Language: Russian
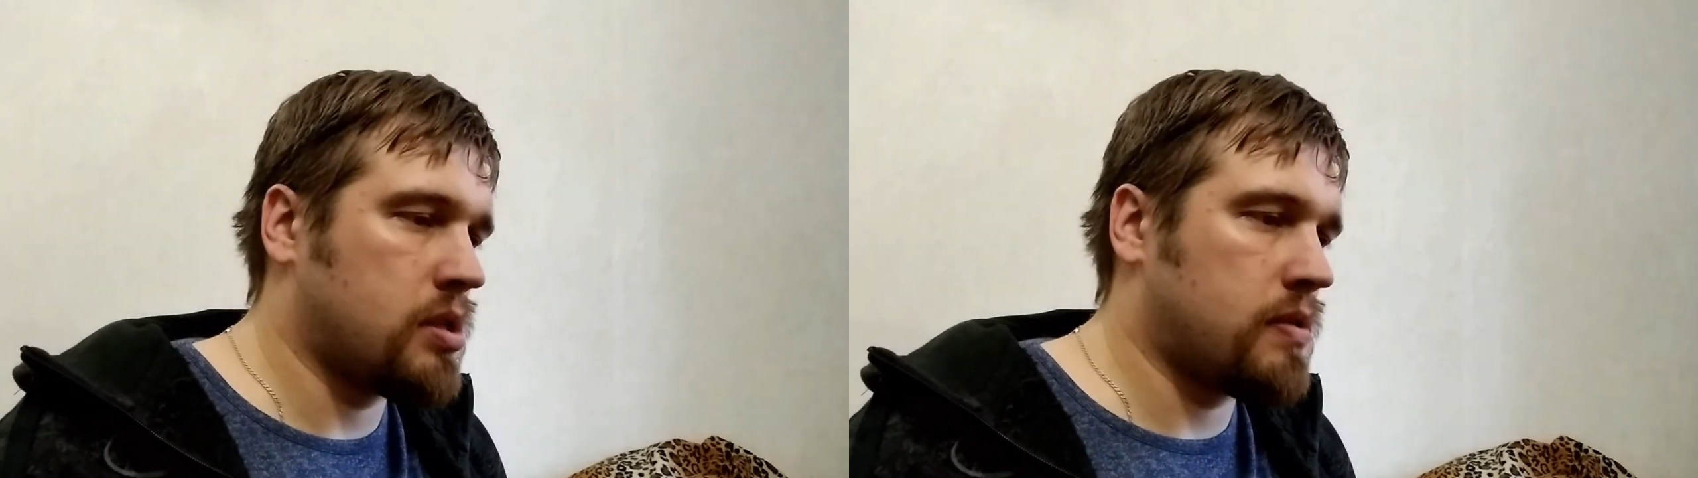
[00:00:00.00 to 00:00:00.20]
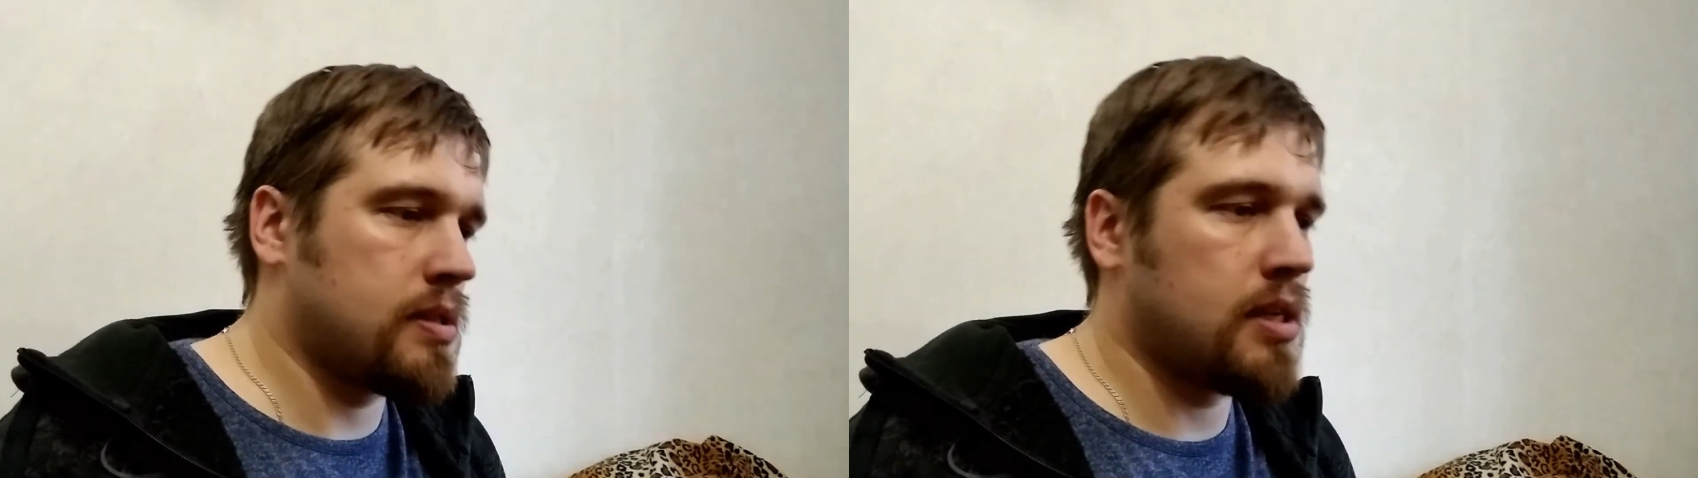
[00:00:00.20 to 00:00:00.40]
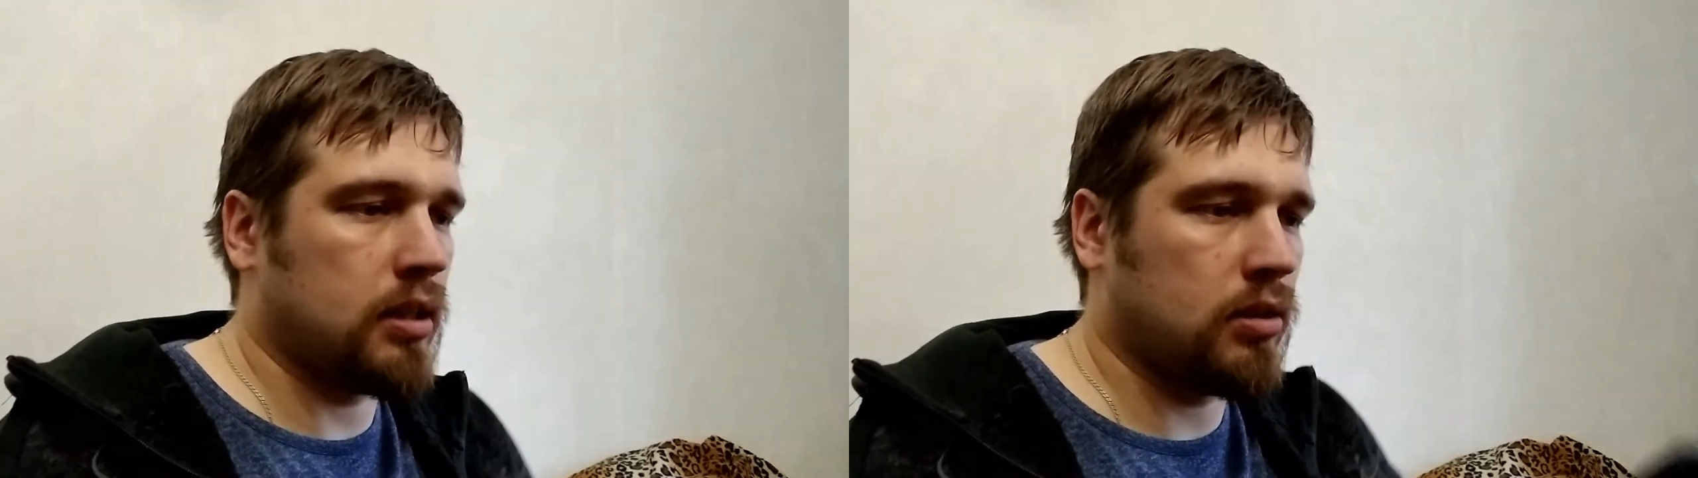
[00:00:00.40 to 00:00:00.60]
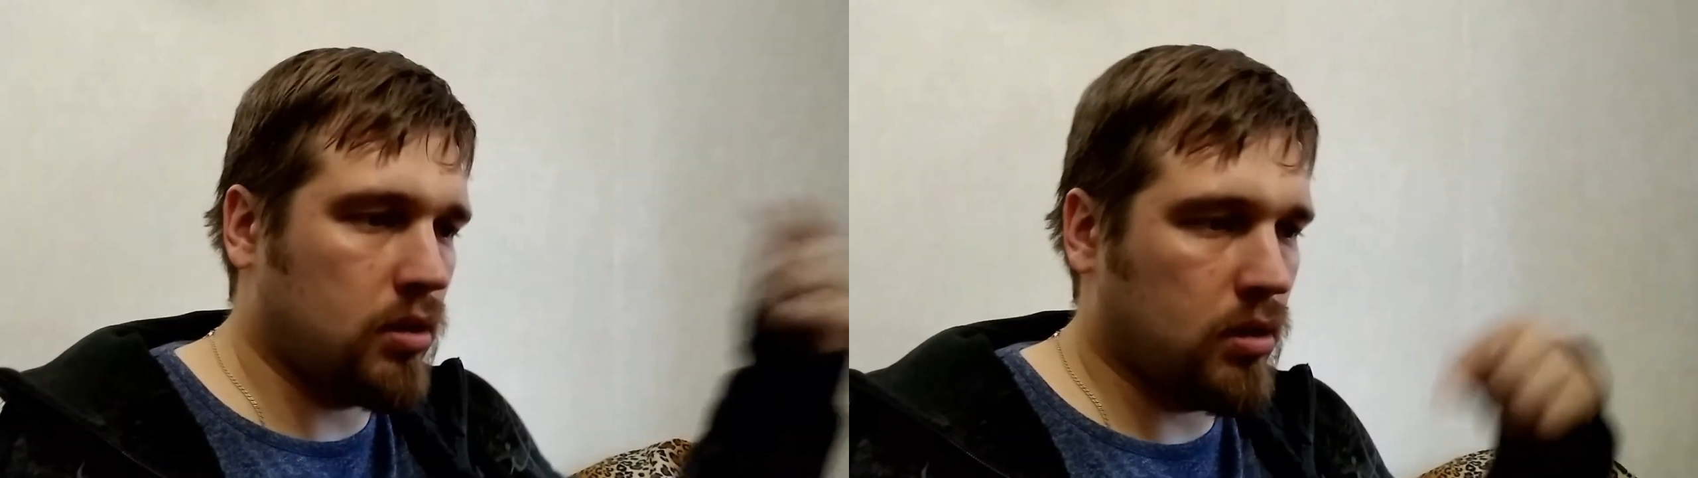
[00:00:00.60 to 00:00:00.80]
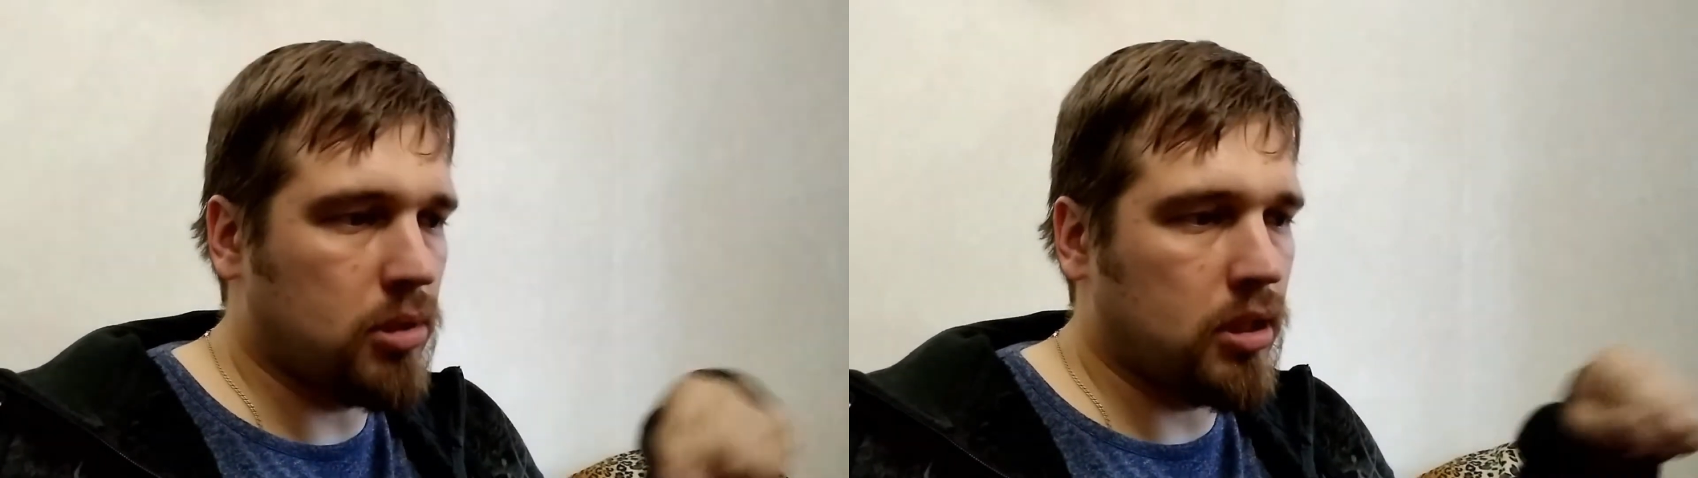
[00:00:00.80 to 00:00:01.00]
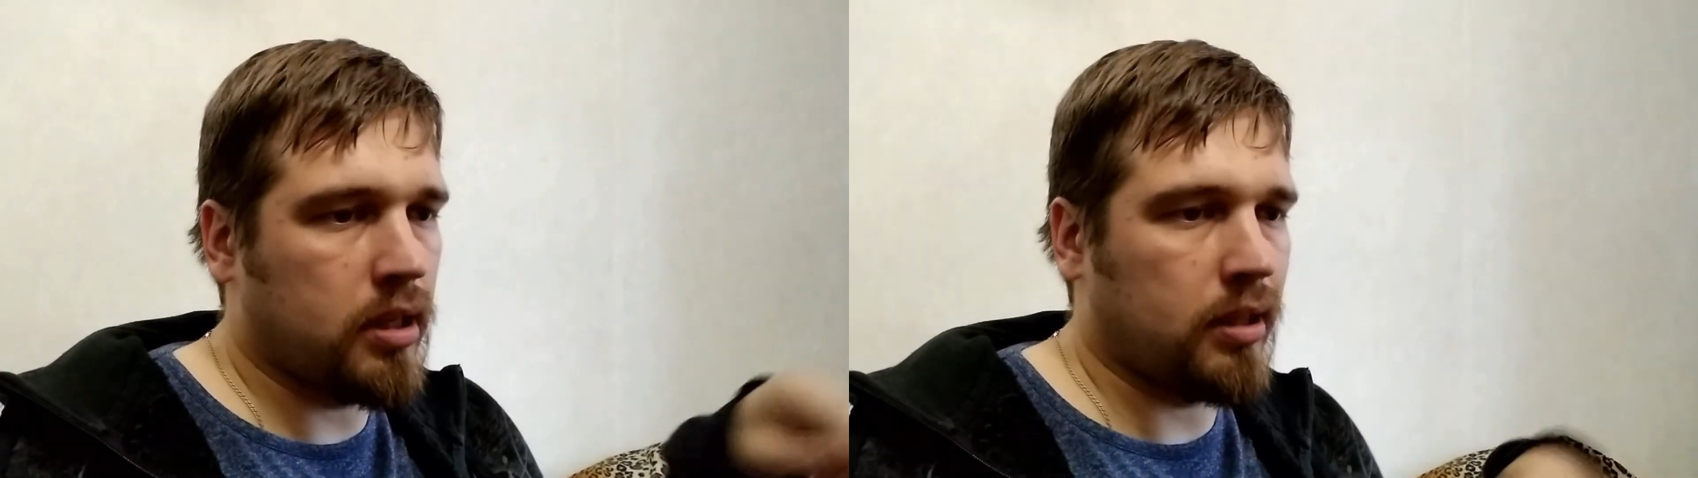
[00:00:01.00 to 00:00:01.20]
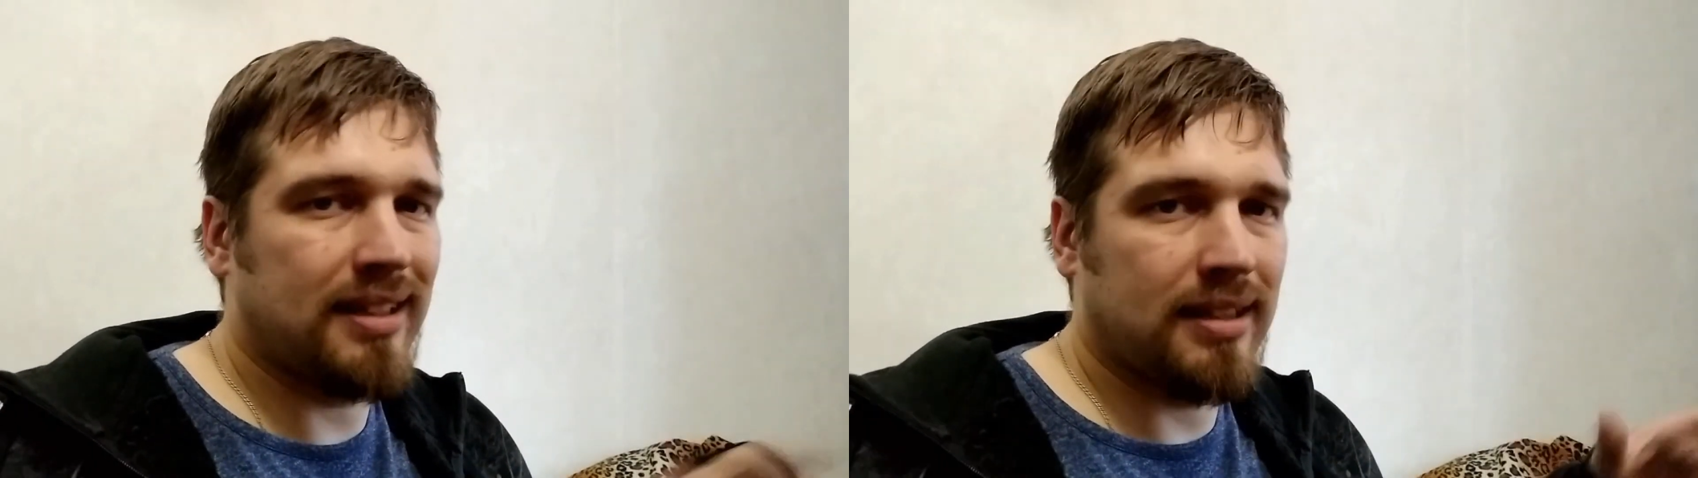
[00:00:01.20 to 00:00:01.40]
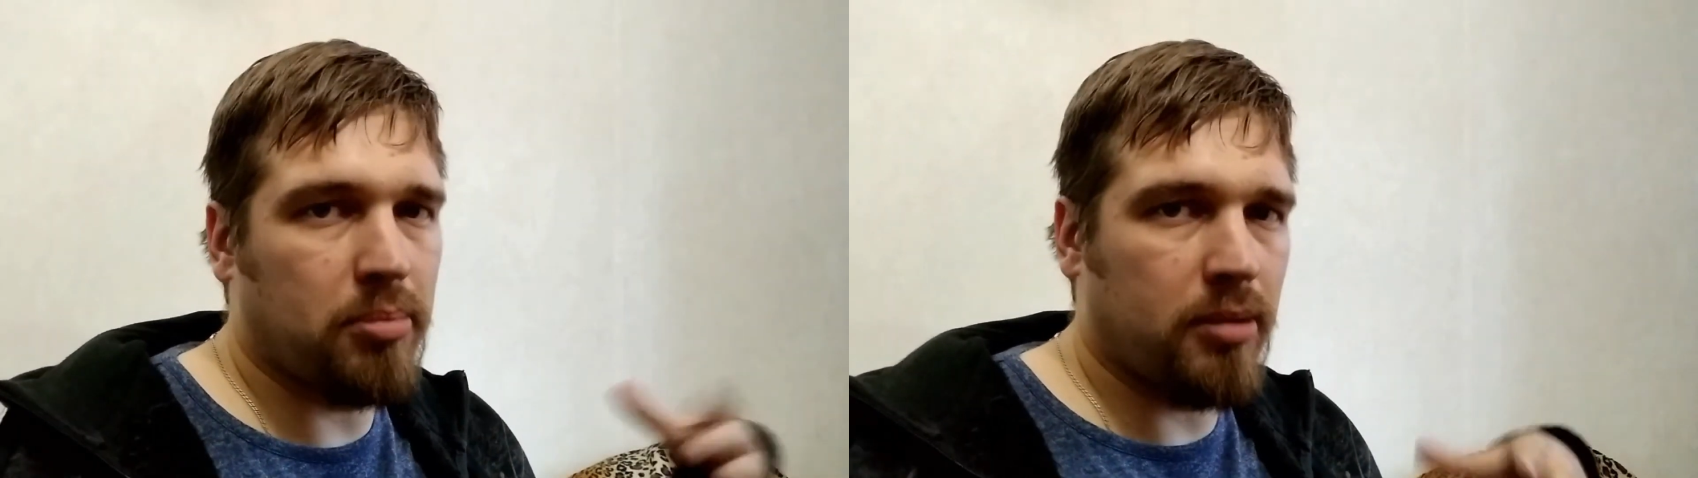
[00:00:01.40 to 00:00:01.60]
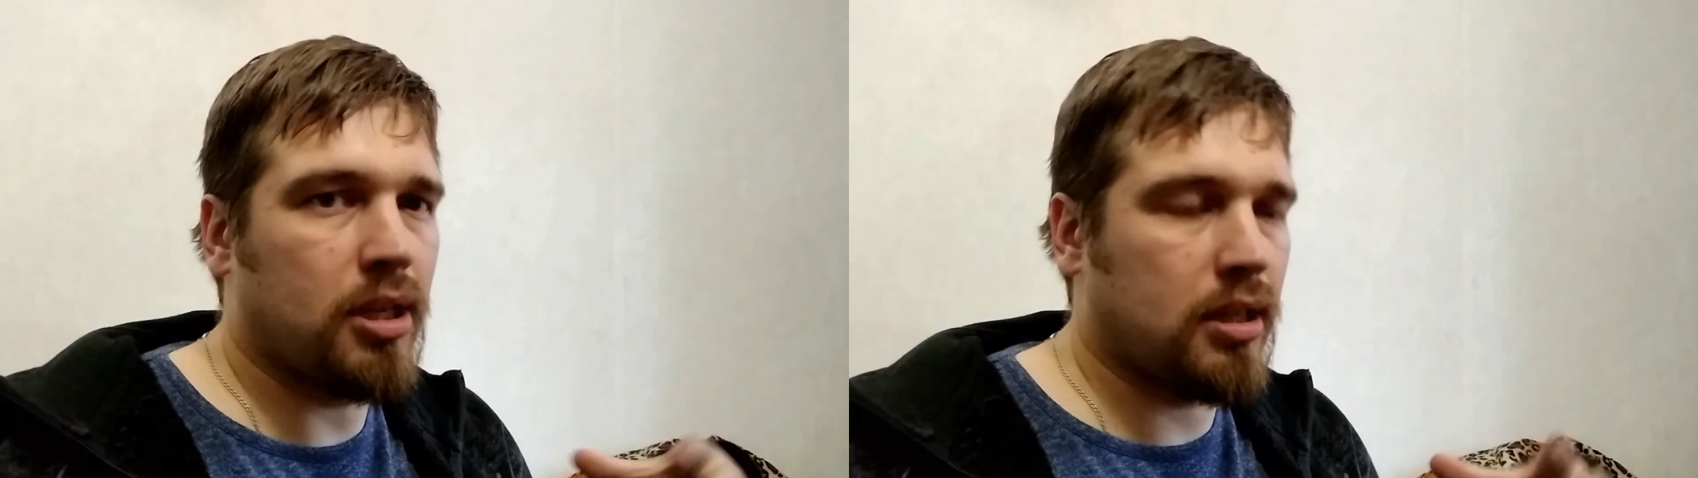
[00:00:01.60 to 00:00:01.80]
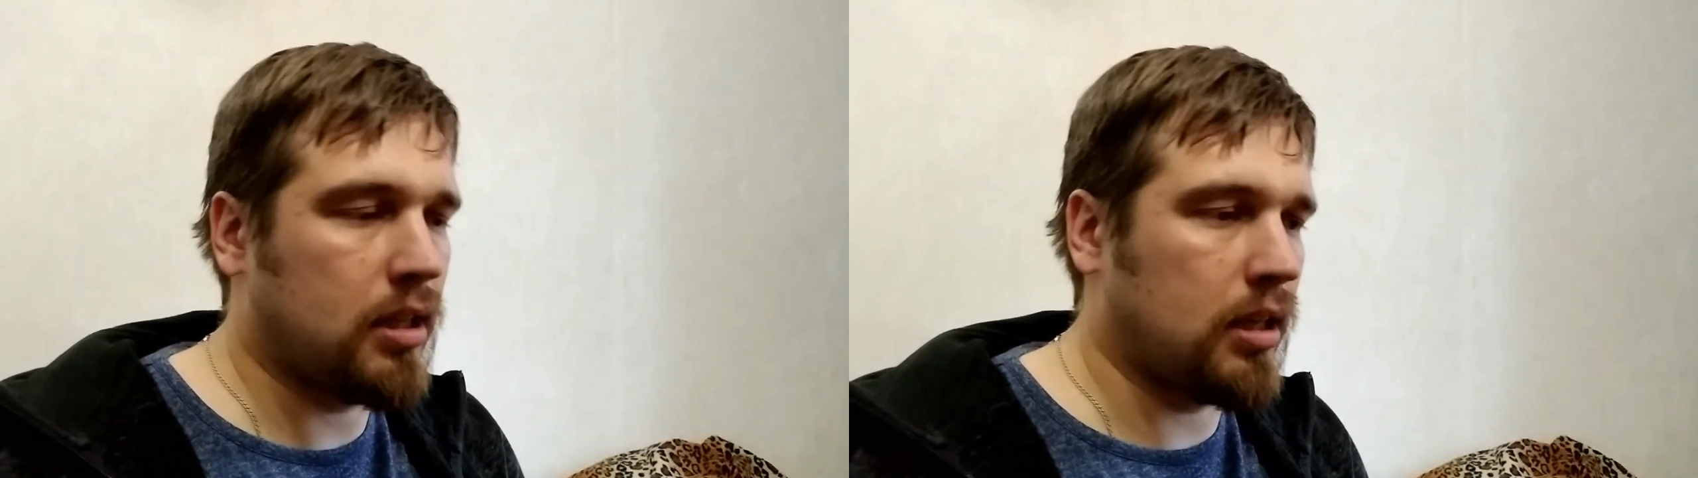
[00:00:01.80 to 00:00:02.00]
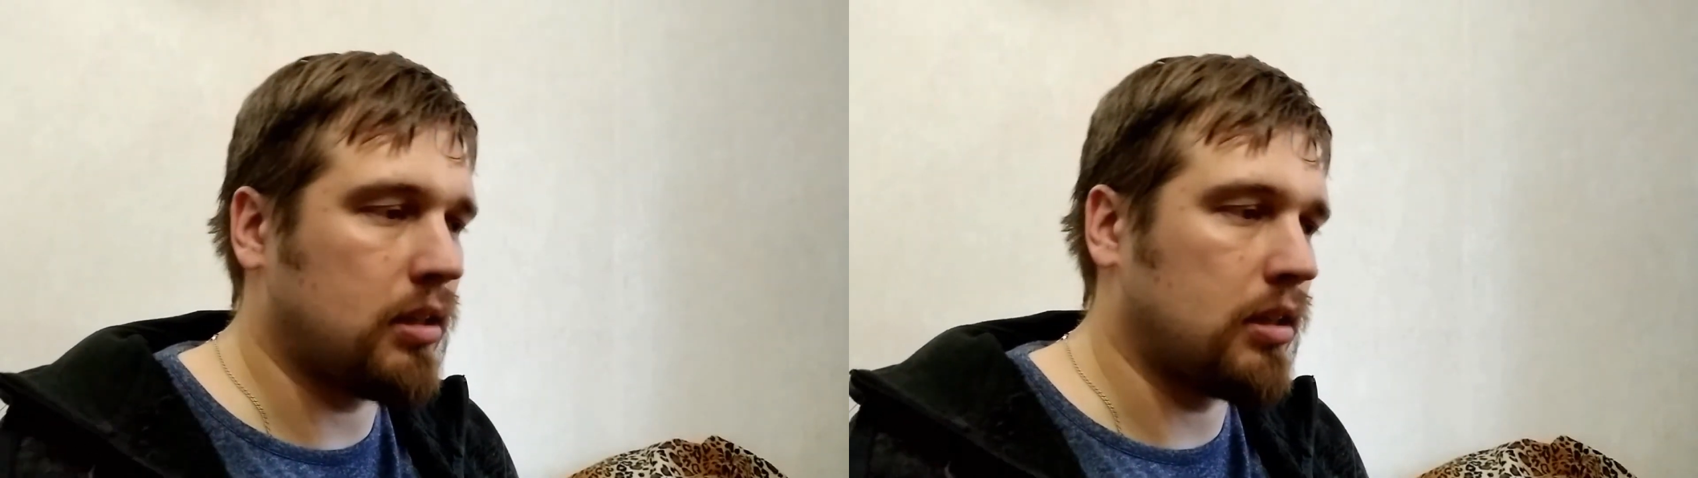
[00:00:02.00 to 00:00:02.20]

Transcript: звезда, которая была где-то примерно